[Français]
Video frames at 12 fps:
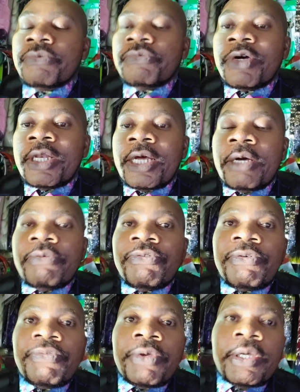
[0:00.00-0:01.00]
Voilà, on
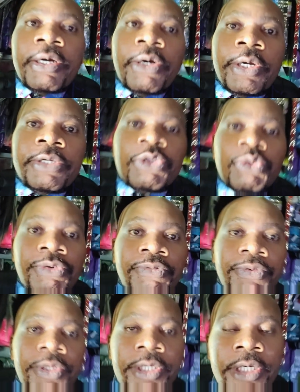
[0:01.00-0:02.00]
va faire un
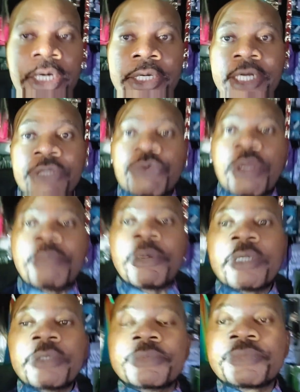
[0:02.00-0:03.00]
suivi euh,
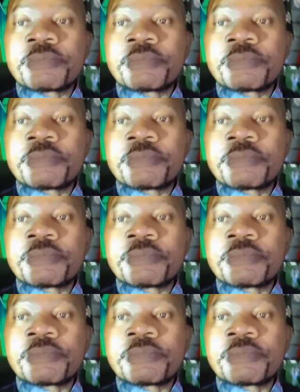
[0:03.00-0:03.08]
graduellement.